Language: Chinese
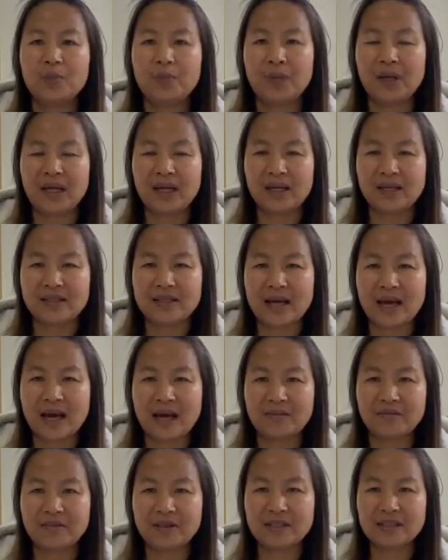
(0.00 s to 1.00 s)
被
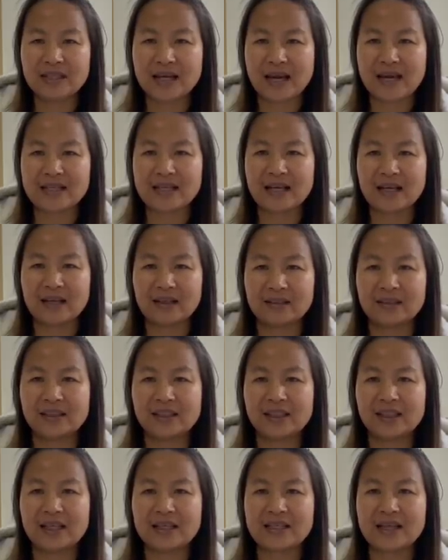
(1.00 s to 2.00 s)
查封财产，而
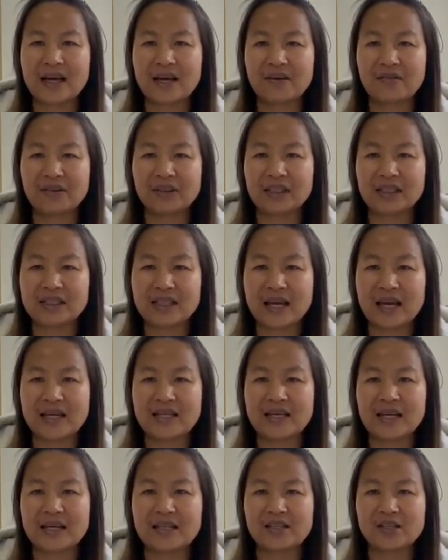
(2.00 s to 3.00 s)
且呢查封的财
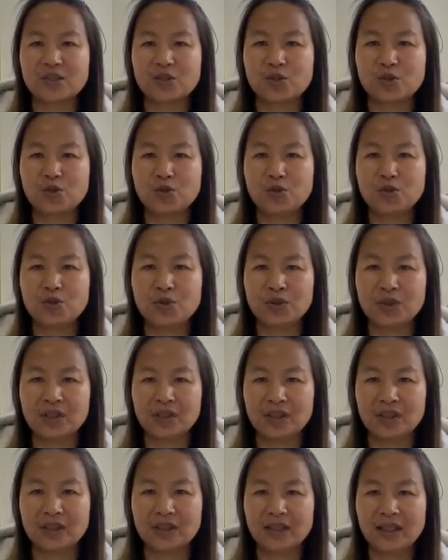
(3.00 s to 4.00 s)
产是巨
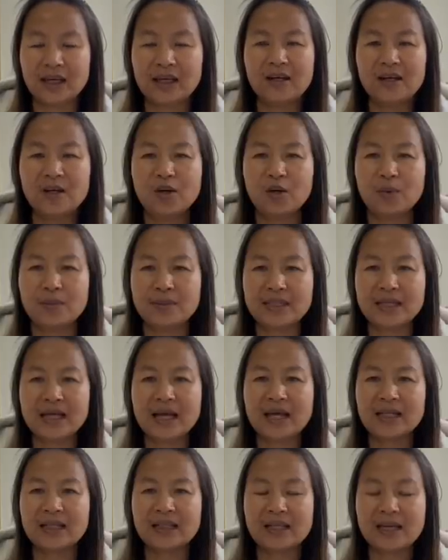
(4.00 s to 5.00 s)
额的。我们先
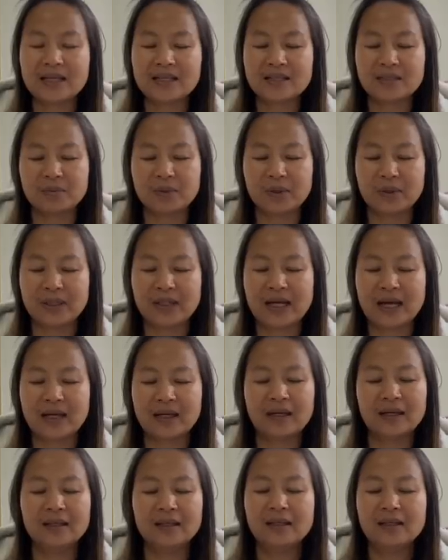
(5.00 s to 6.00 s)
看看他是怎么回答了。